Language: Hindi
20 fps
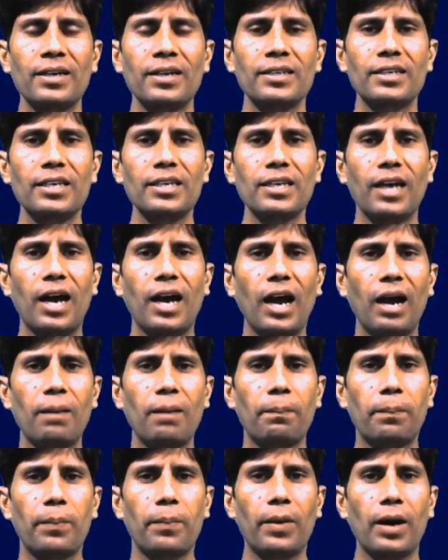कि
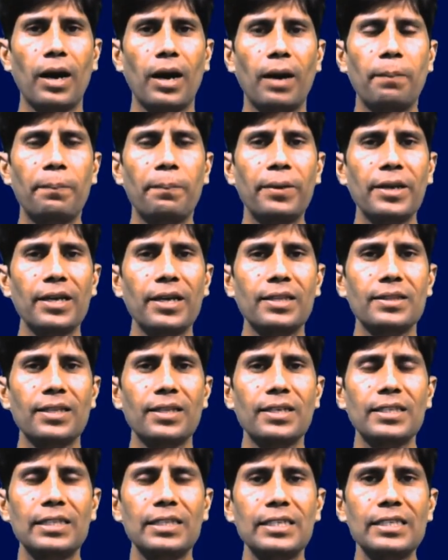आप अपने
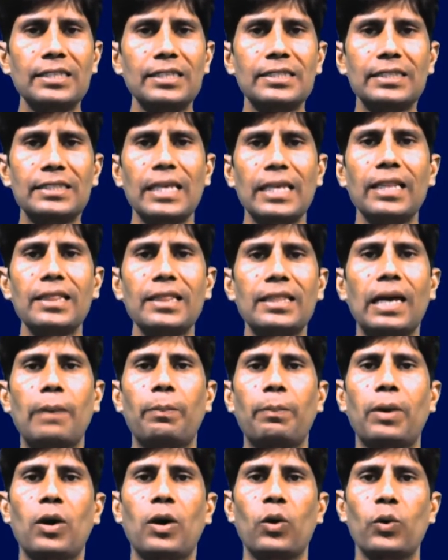अंदर इतनी स्थिरता
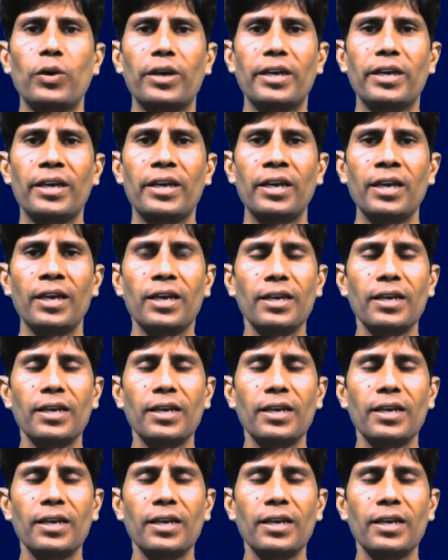पाओगे